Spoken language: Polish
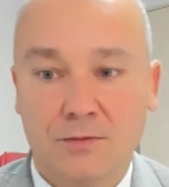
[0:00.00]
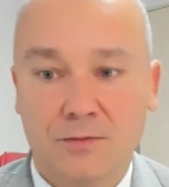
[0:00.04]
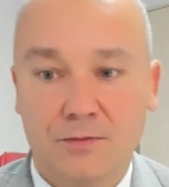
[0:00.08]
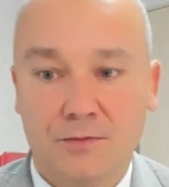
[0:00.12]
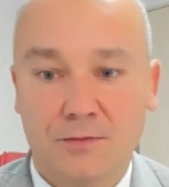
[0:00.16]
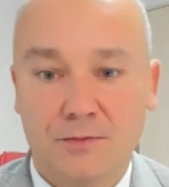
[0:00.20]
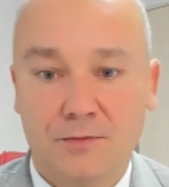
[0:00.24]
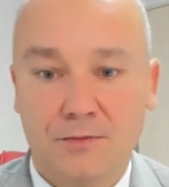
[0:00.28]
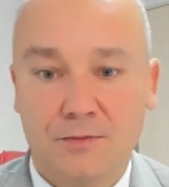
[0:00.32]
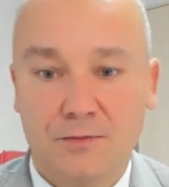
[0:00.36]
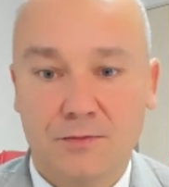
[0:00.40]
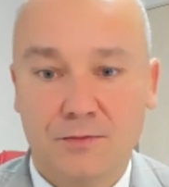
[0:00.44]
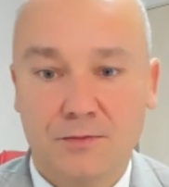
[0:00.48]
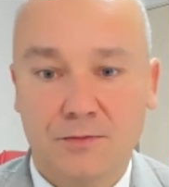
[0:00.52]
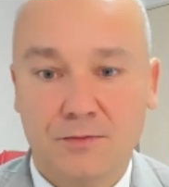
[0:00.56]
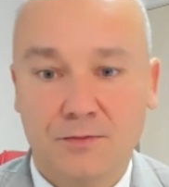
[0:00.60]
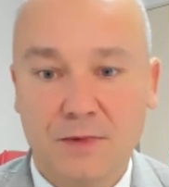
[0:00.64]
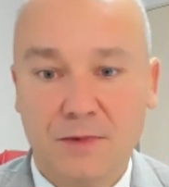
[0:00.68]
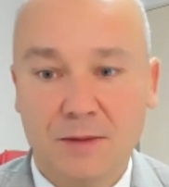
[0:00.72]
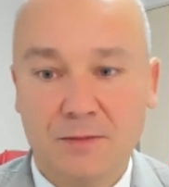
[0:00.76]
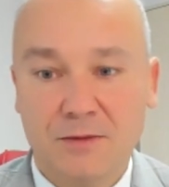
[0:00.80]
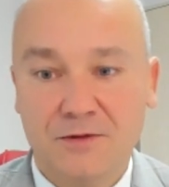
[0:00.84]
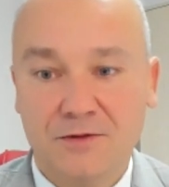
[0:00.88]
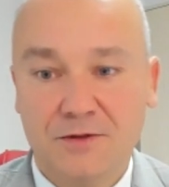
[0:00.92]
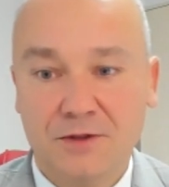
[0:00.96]
mm,
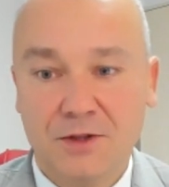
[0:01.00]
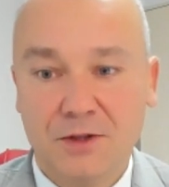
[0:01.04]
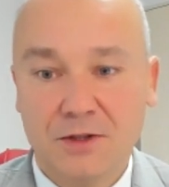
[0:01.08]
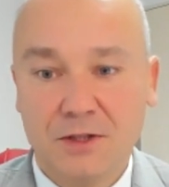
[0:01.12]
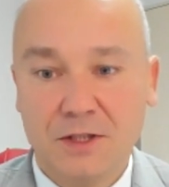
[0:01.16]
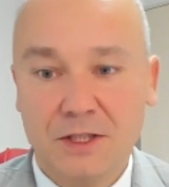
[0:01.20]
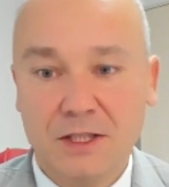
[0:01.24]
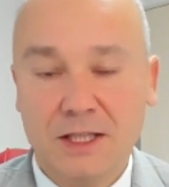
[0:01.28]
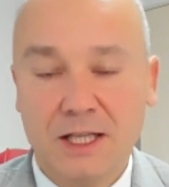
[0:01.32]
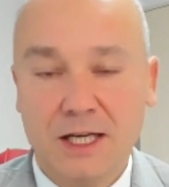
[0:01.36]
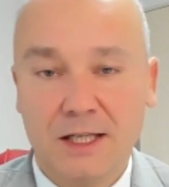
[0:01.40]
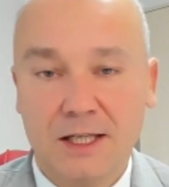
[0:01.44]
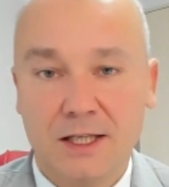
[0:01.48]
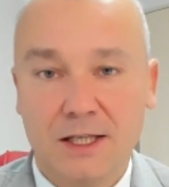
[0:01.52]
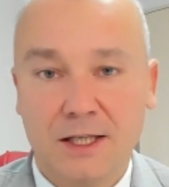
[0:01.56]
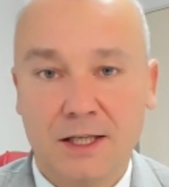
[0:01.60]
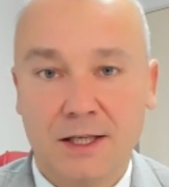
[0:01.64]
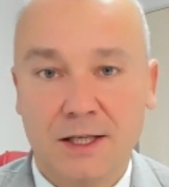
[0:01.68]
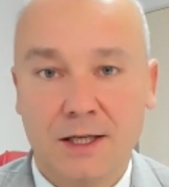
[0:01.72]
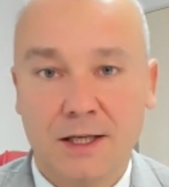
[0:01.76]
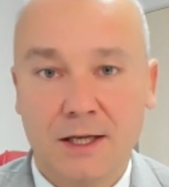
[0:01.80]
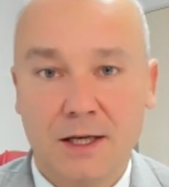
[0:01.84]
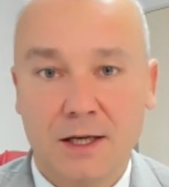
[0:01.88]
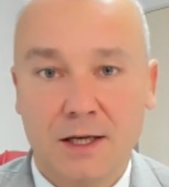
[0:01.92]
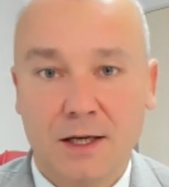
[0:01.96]
mamy wnioski
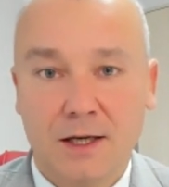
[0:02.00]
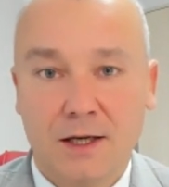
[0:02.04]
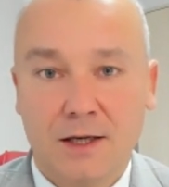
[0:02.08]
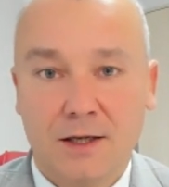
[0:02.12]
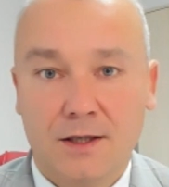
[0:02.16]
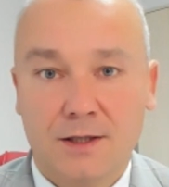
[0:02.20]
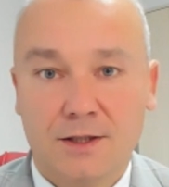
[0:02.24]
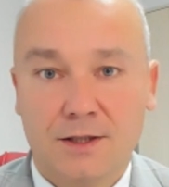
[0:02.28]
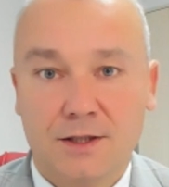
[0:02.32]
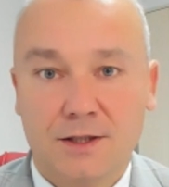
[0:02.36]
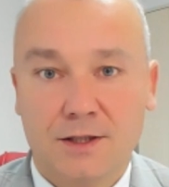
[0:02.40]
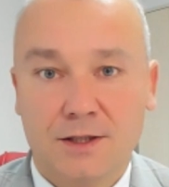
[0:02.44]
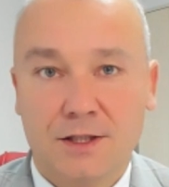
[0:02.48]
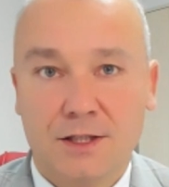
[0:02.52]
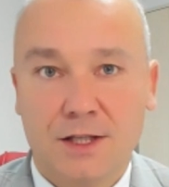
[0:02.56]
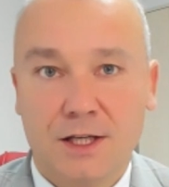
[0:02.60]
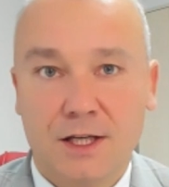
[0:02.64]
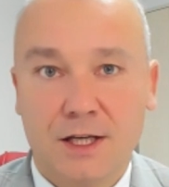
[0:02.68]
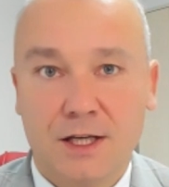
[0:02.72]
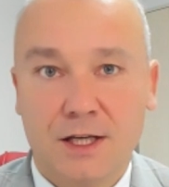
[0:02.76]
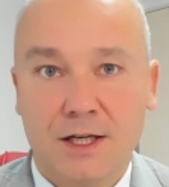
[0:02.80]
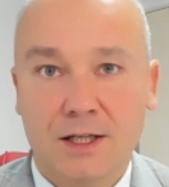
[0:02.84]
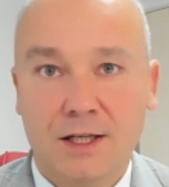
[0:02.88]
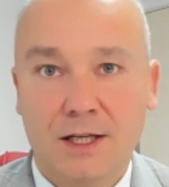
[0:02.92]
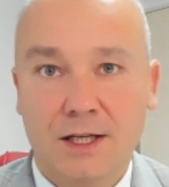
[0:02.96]
takie,
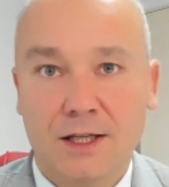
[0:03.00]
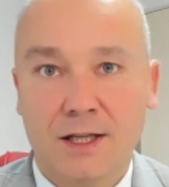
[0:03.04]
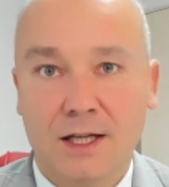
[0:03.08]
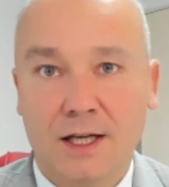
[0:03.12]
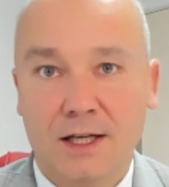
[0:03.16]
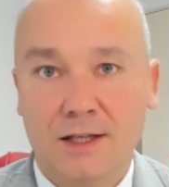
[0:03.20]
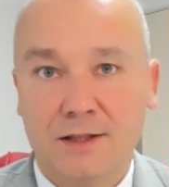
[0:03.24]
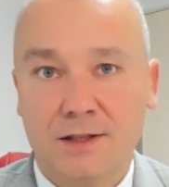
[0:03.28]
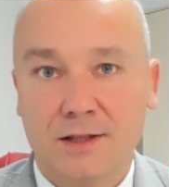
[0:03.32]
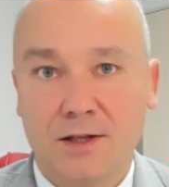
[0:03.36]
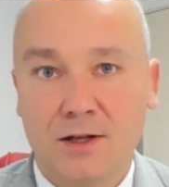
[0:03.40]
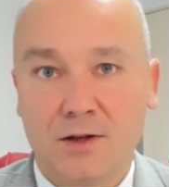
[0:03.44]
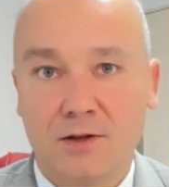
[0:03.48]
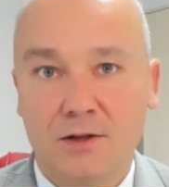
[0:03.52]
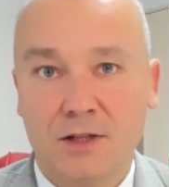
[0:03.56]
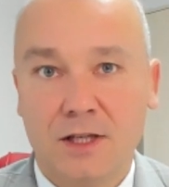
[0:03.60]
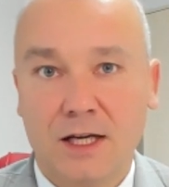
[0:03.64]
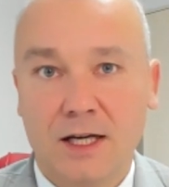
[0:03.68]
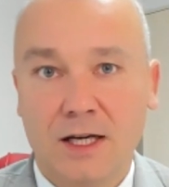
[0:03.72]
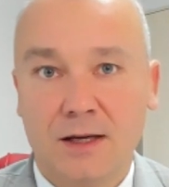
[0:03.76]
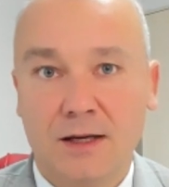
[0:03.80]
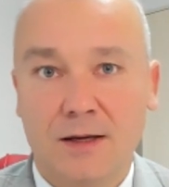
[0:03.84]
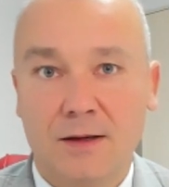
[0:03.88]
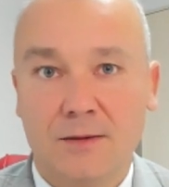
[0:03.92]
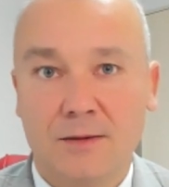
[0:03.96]
że jedna
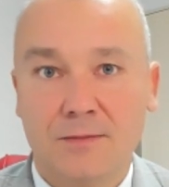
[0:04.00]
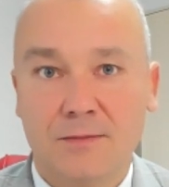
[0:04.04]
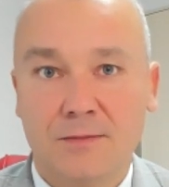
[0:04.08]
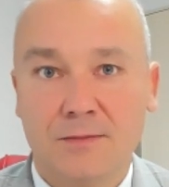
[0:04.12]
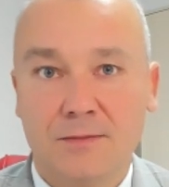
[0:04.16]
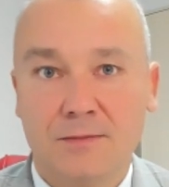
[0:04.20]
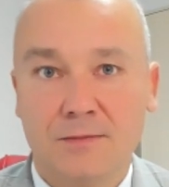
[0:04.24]
strona,